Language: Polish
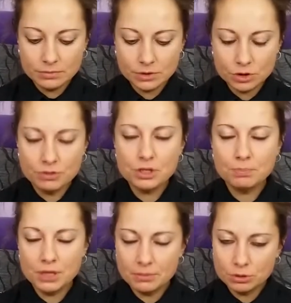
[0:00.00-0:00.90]
Oczywiście
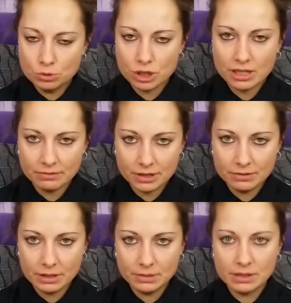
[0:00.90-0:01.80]
pijemy duże dawki
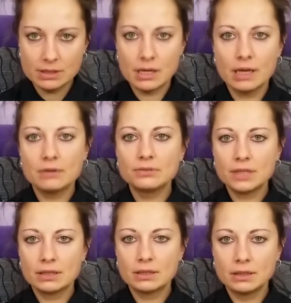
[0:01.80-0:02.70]
witaminy C,
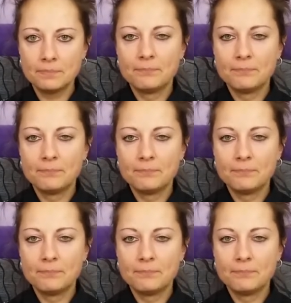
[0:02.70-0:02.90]
wtedy